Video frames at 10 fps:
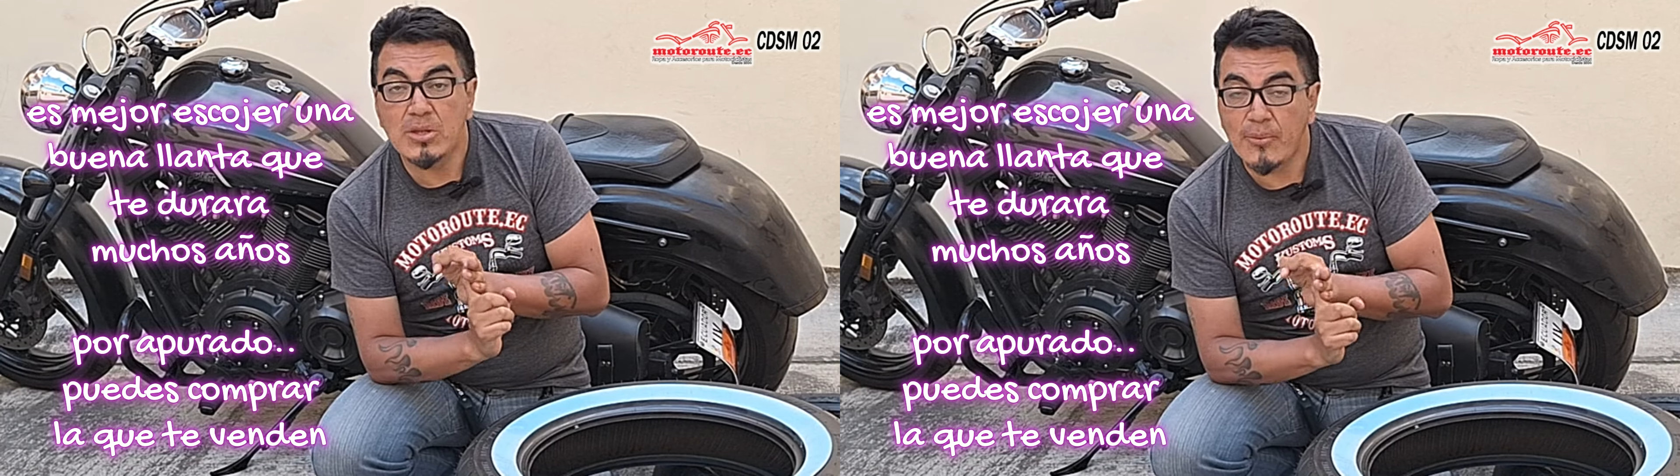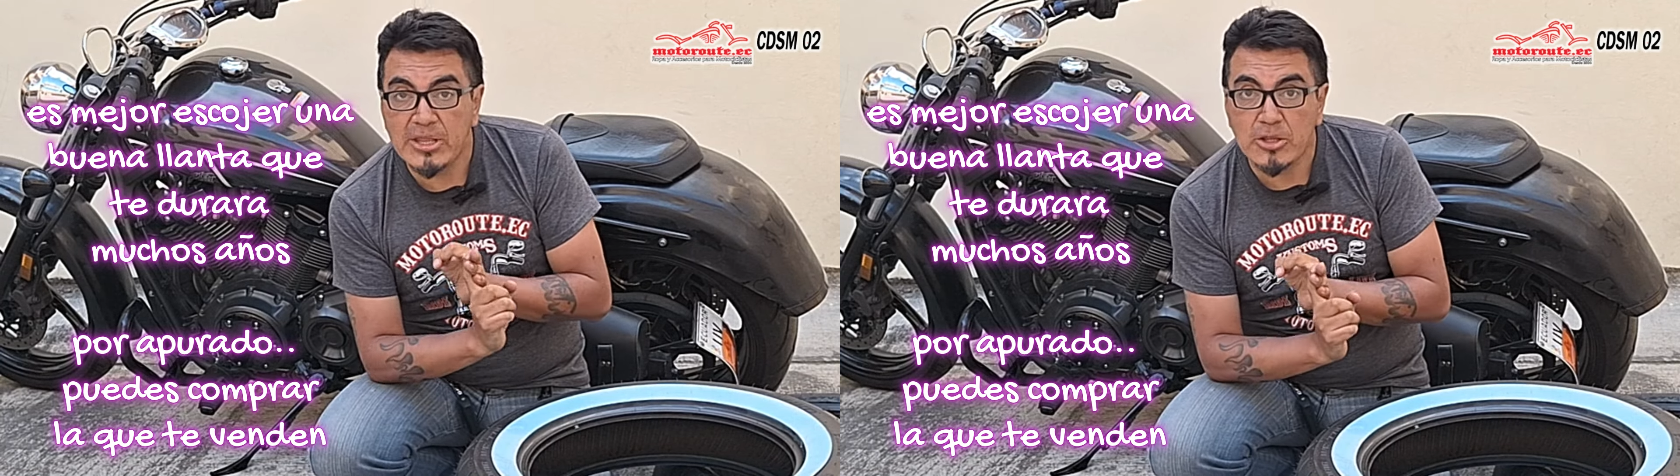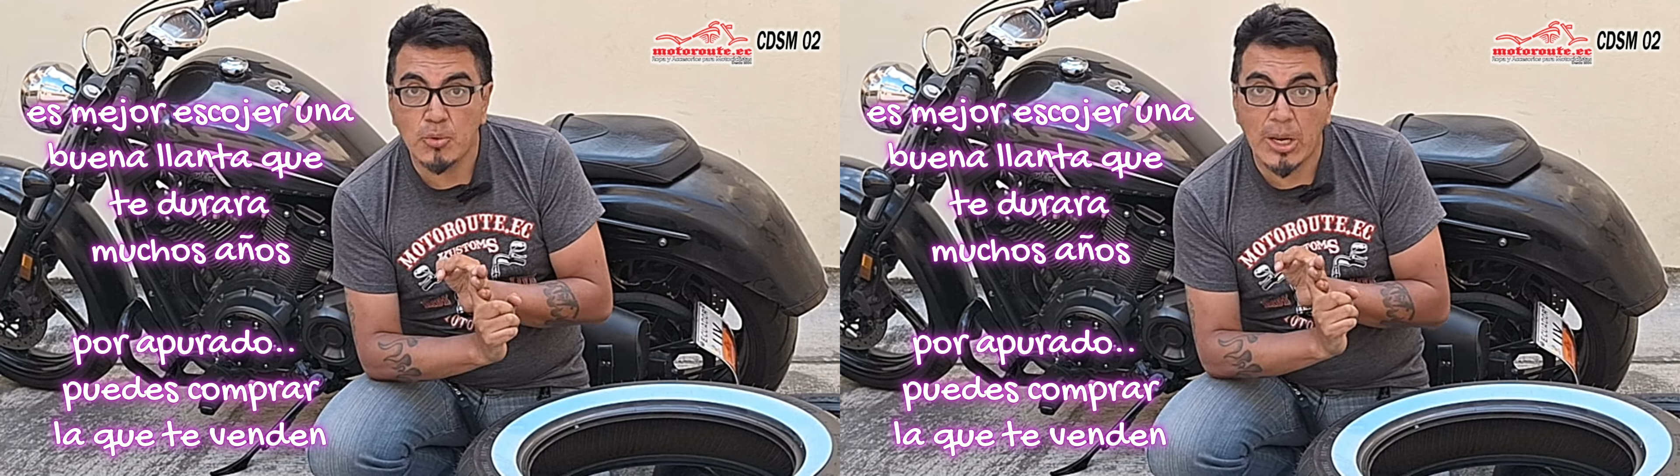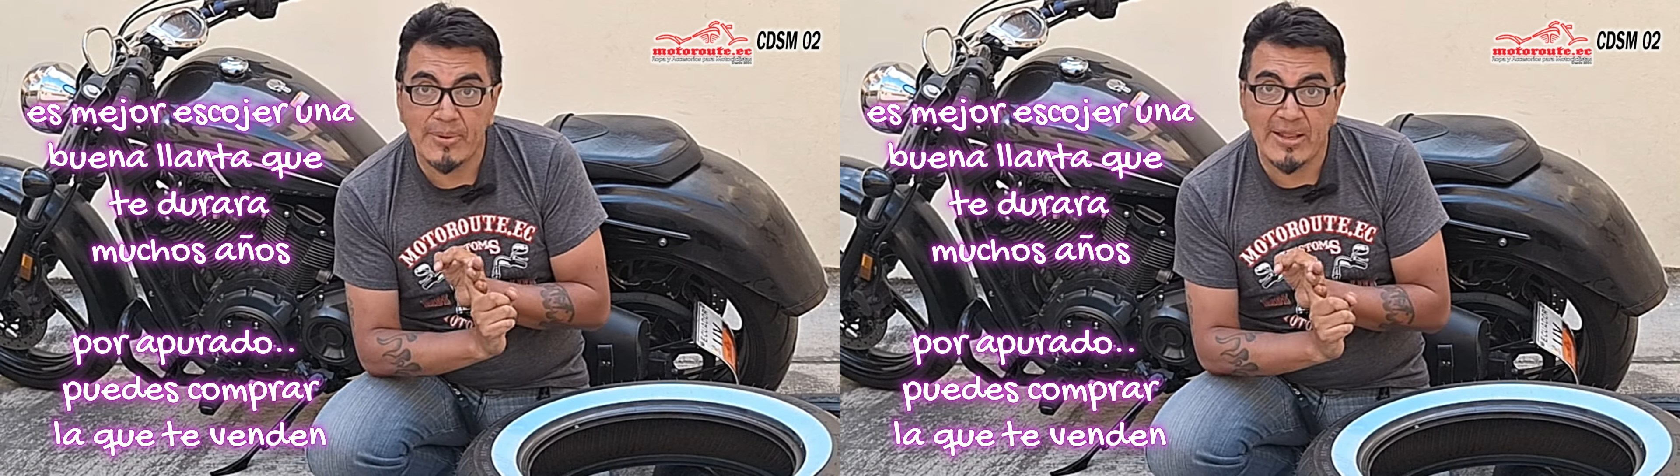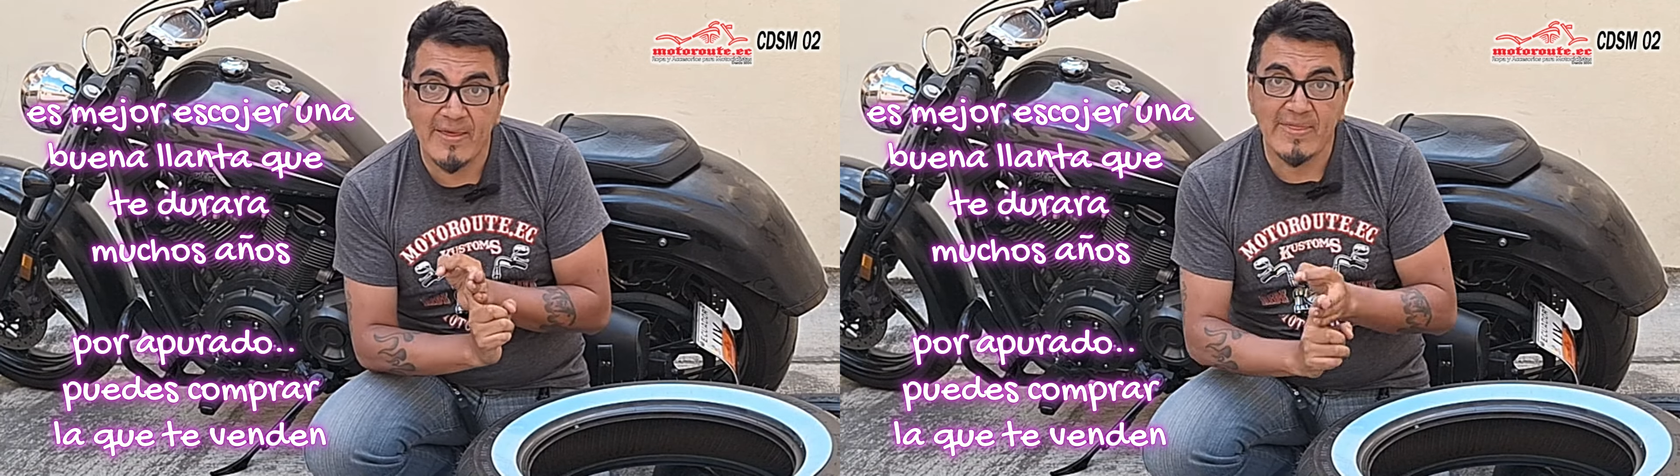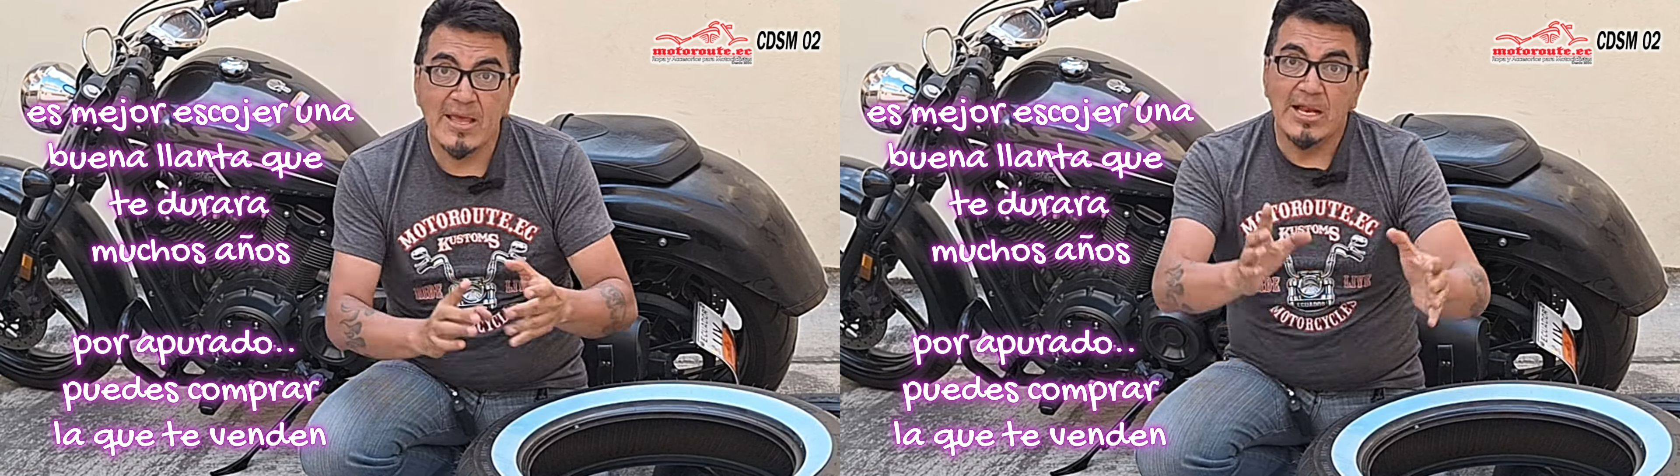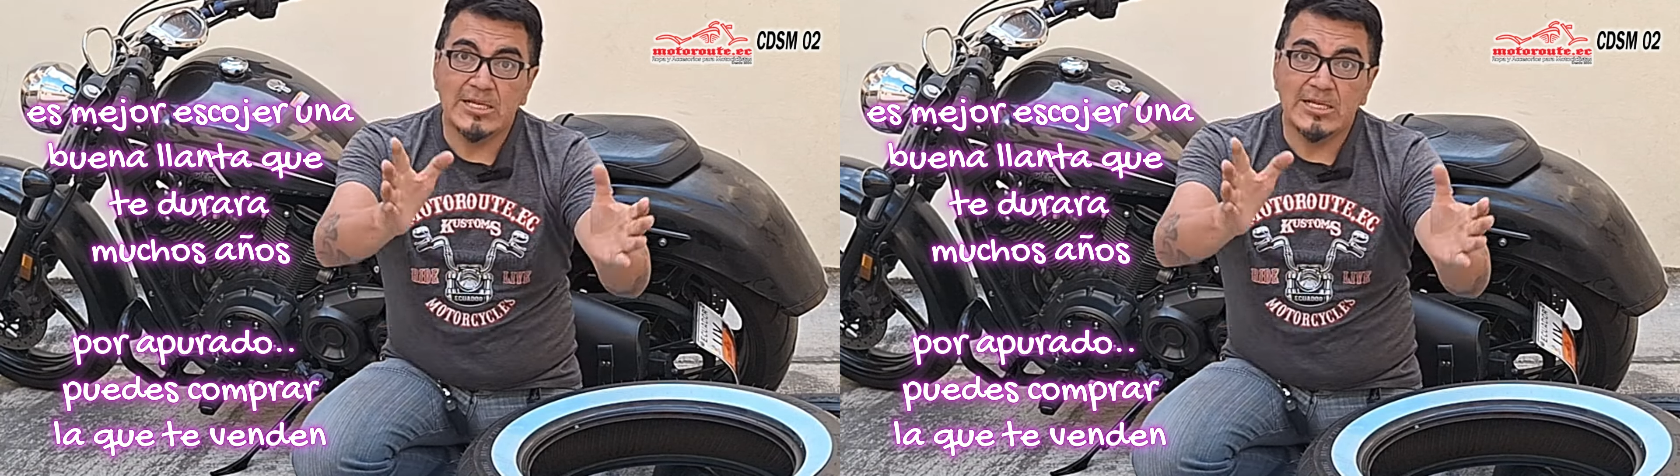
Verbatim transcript: una buena durabilidad.